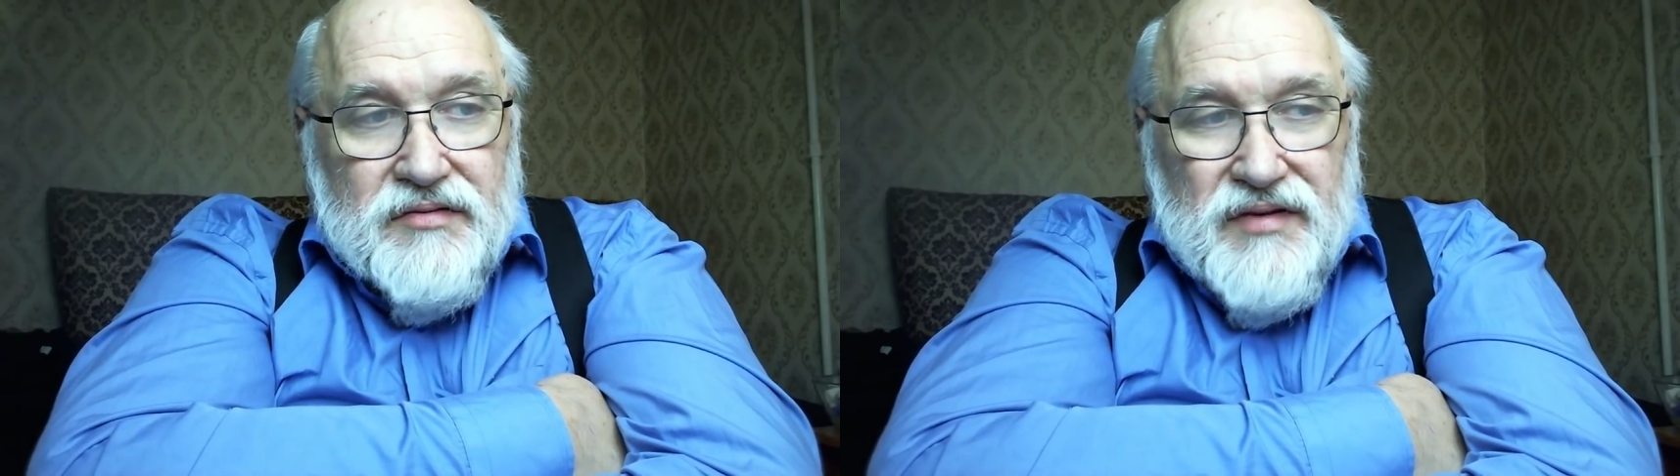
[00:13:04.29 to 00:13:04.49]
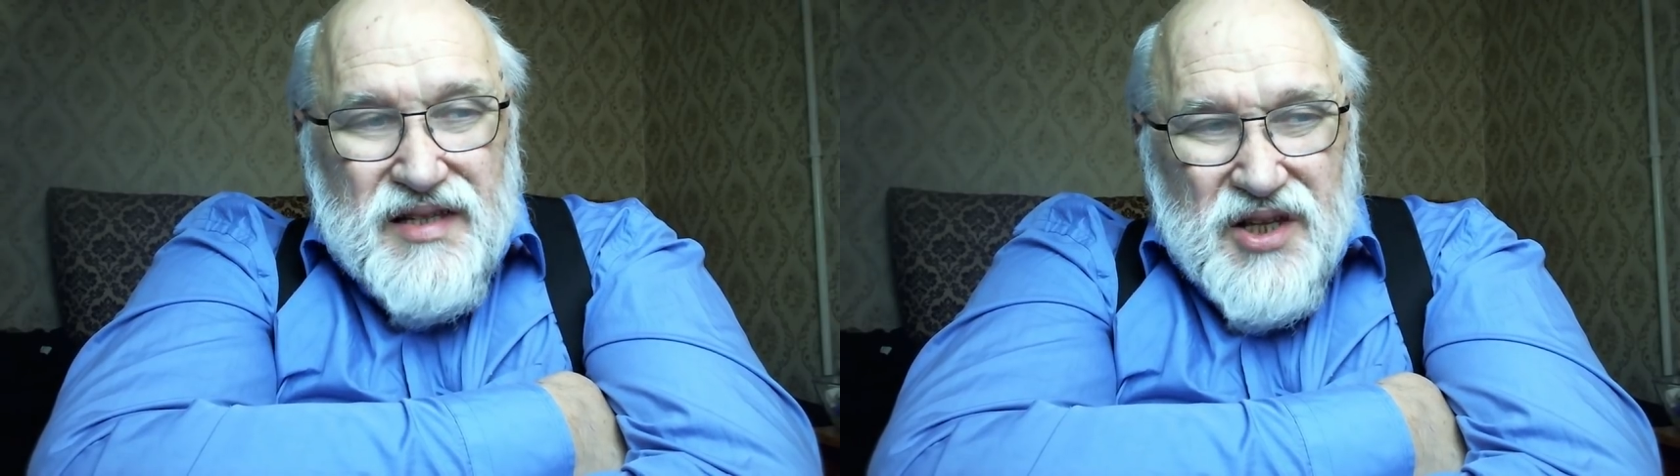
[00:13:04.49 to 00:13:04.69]
У
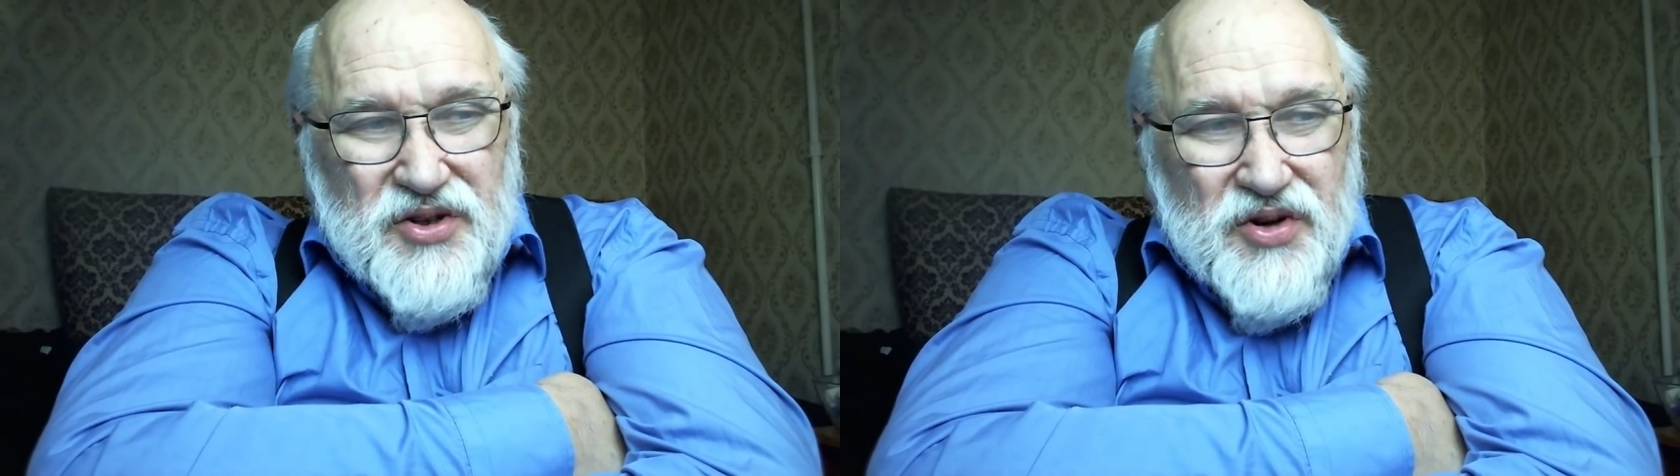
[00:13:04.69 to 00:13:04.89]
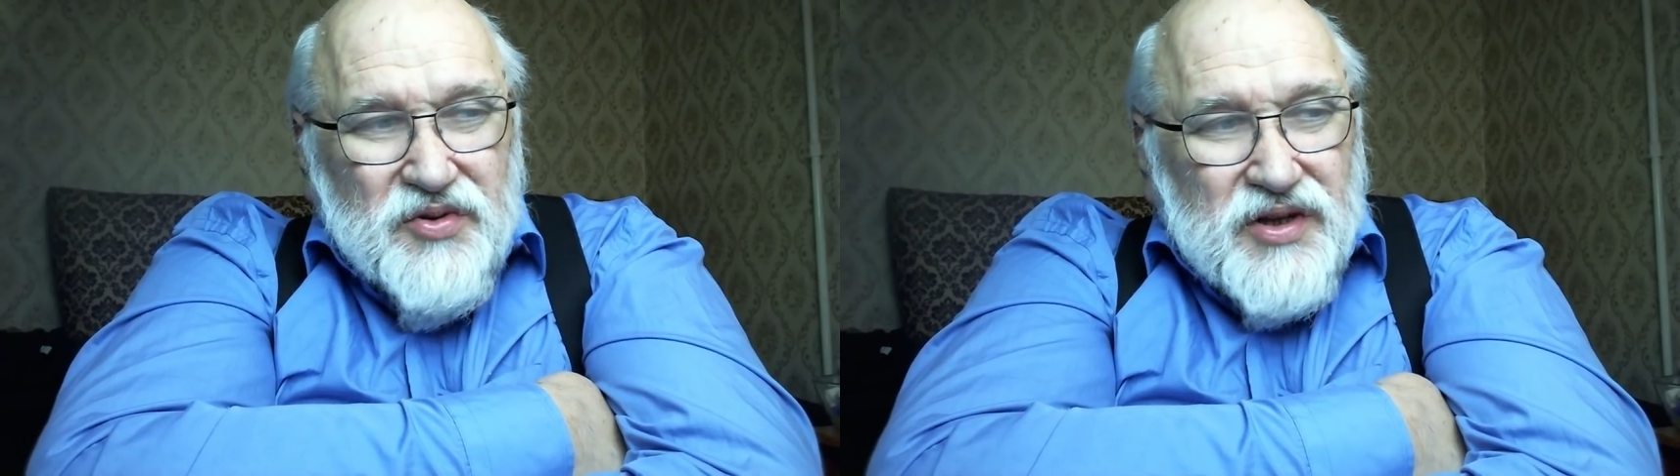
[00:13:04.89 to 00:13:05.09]
нас
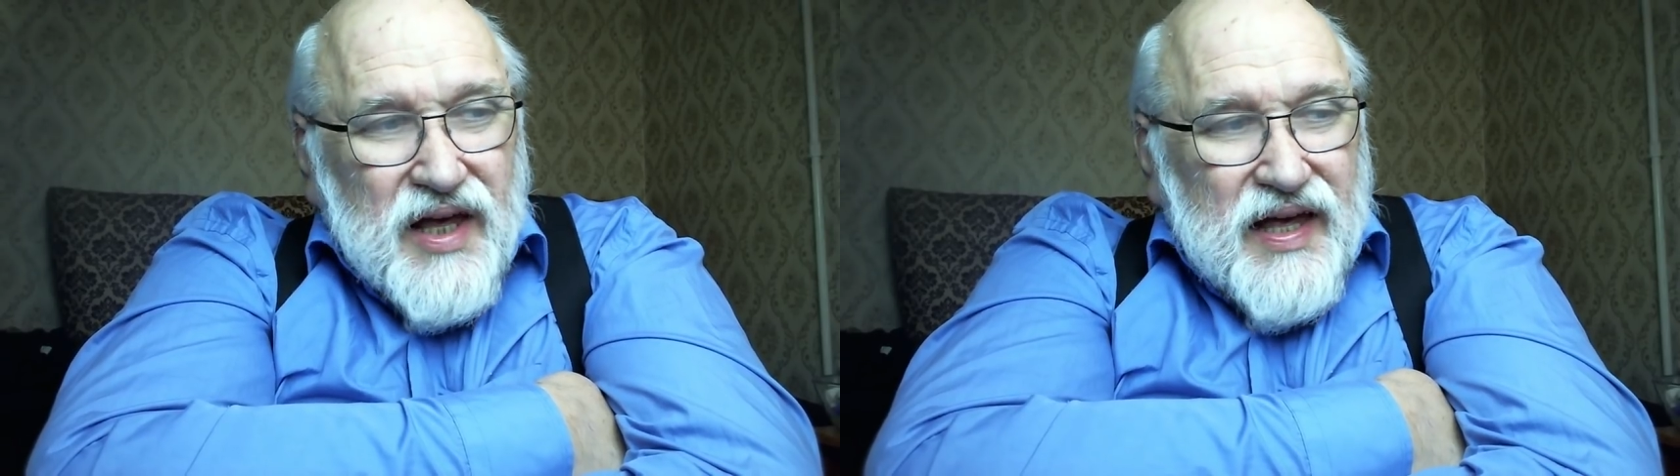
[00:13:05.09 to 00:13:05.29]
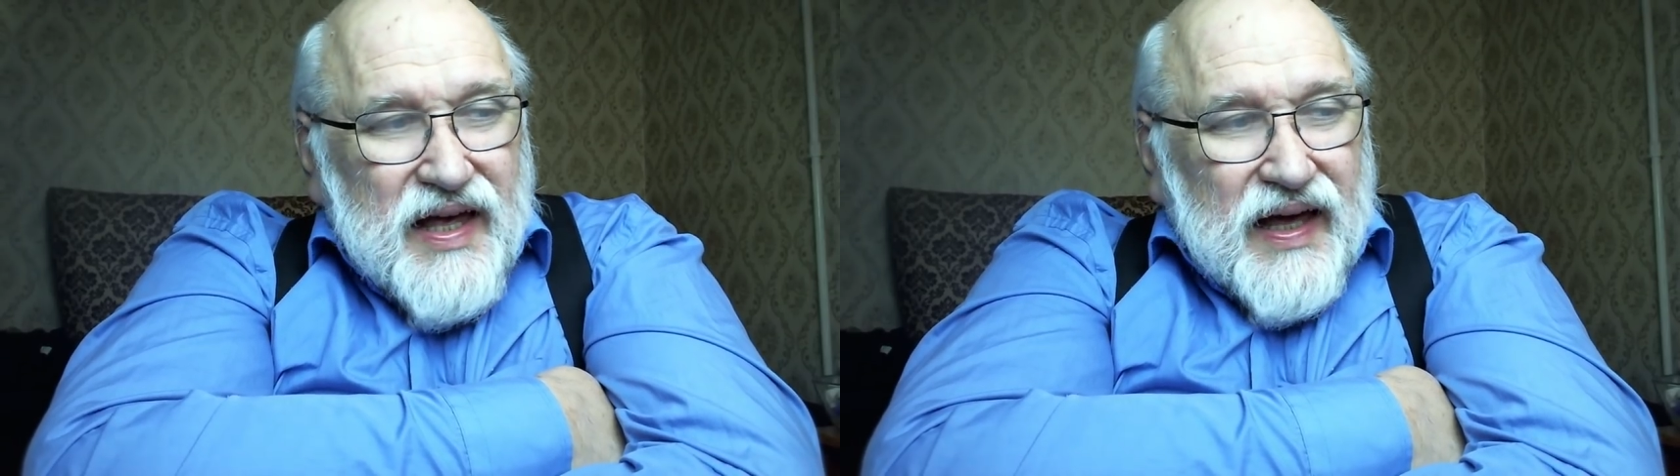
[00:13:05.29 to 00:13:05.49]
такой вот
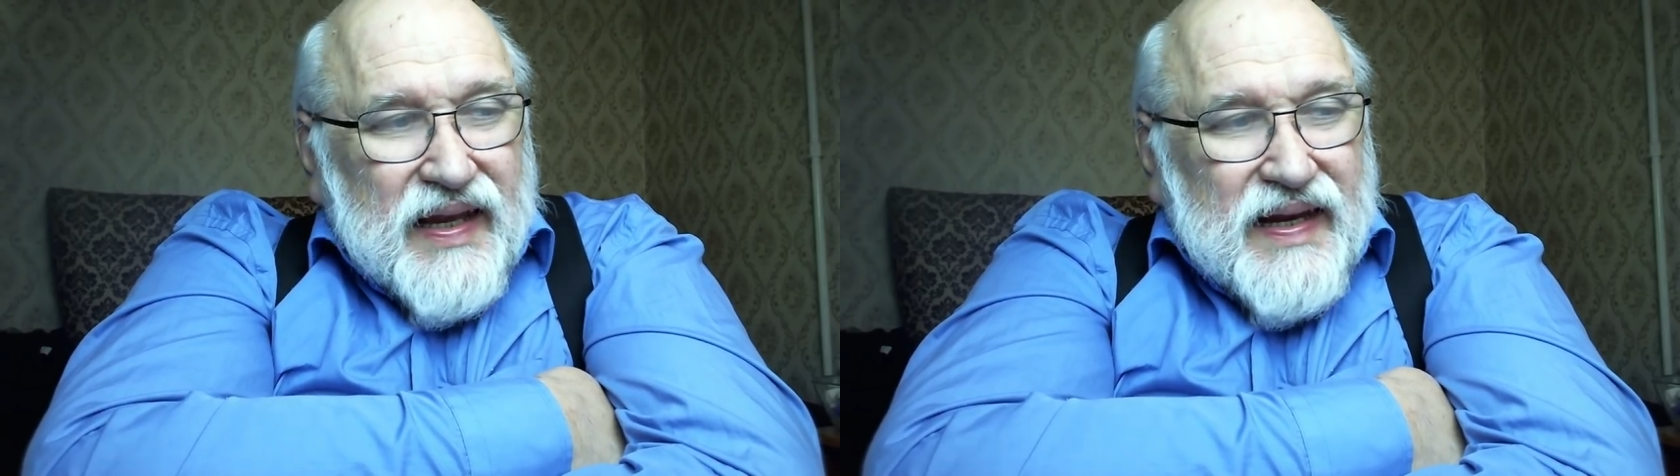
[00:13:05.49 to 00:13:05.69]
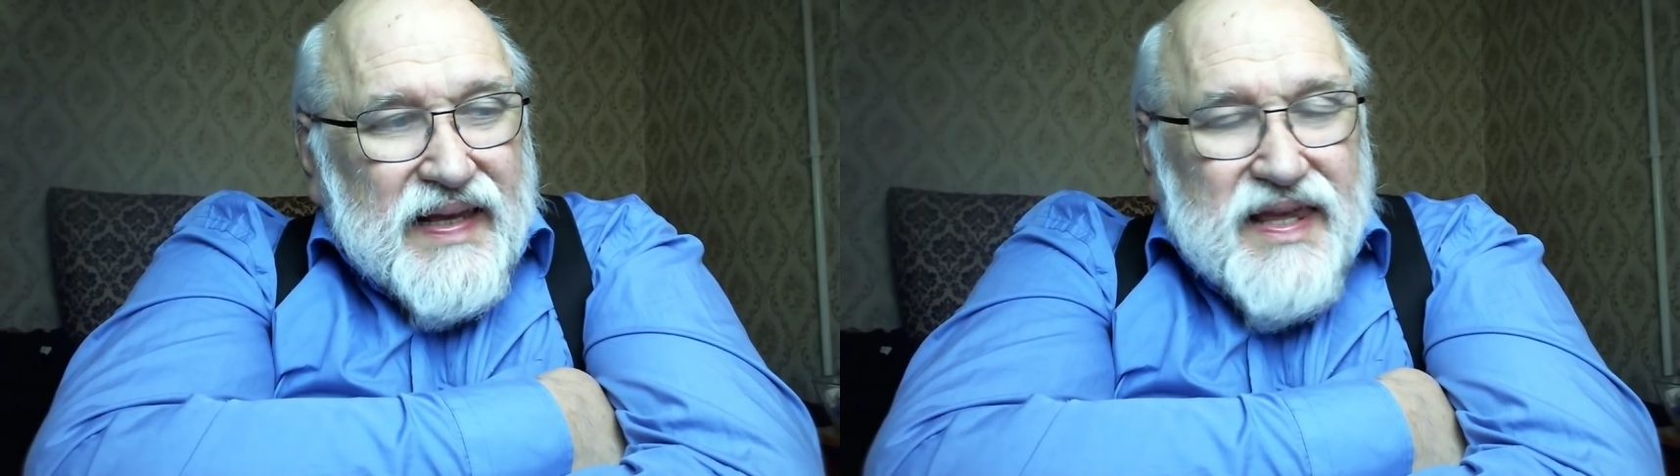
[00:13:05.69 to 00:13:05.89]

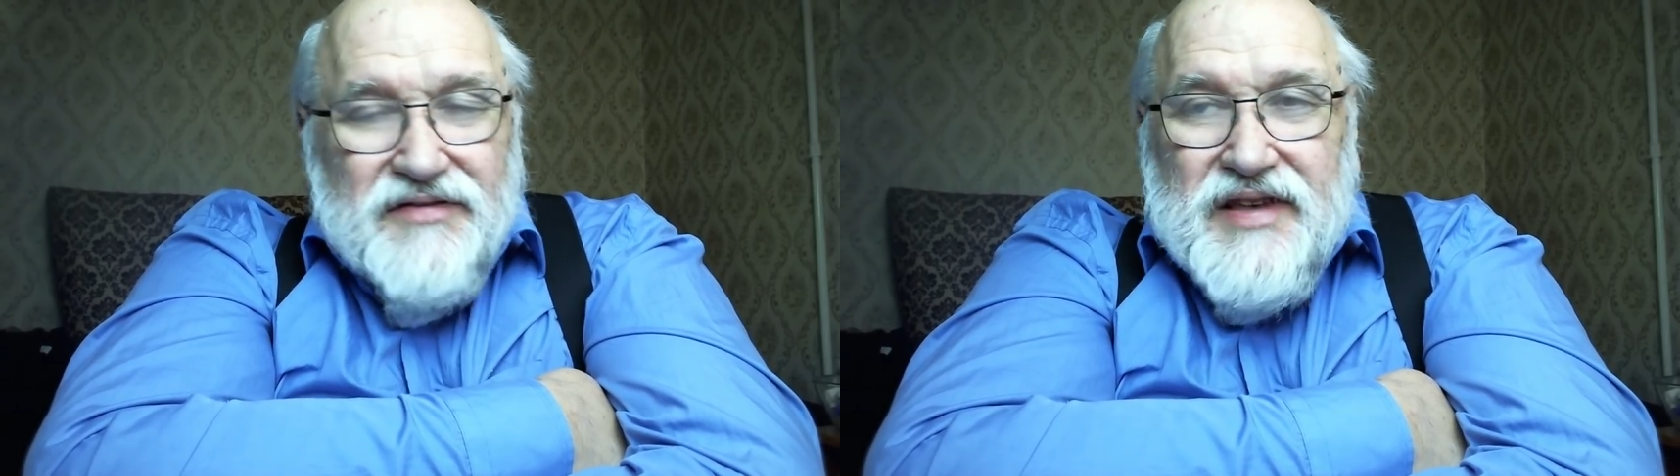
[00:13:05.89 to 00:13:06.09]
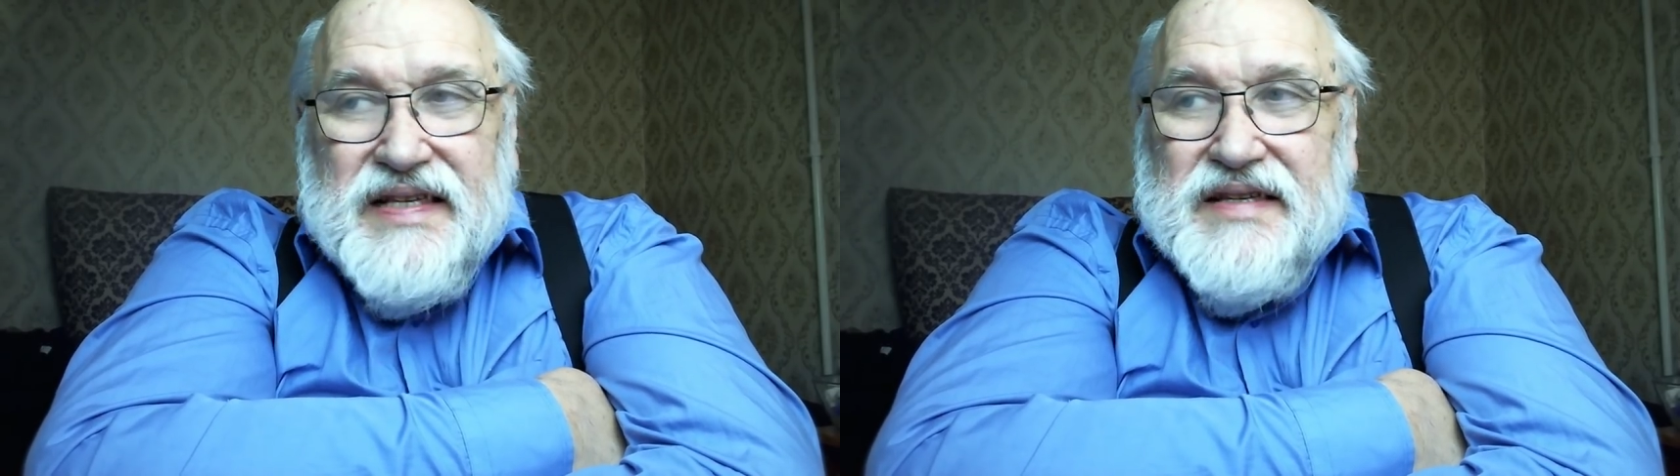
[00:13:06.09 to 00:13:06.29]

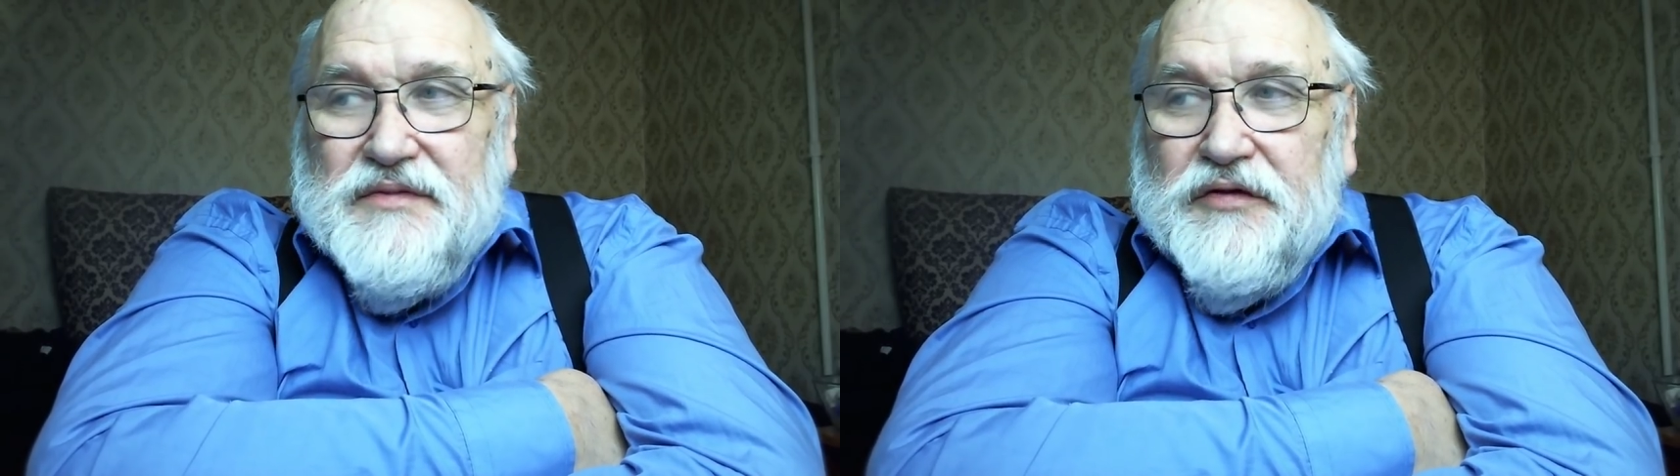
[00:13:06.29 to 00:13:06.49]
релятивизм